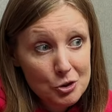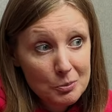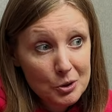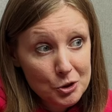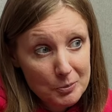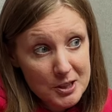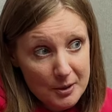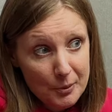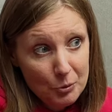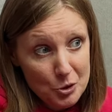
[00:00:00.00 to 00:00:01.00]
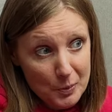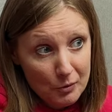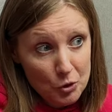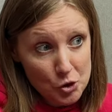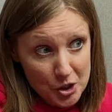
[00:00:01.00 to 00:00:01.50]
żeby osoby z
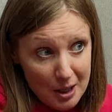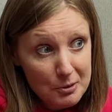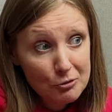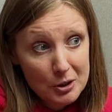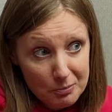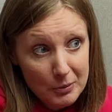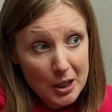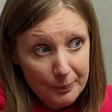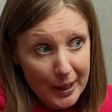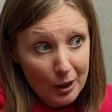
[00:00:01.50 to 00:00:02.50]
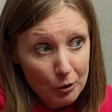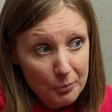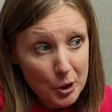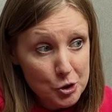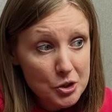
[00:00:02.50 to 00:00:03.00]
niepełnosprawnościami, w tym
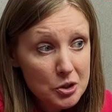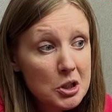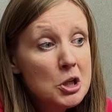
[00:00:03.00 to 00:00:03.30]
paraolimpijczycy,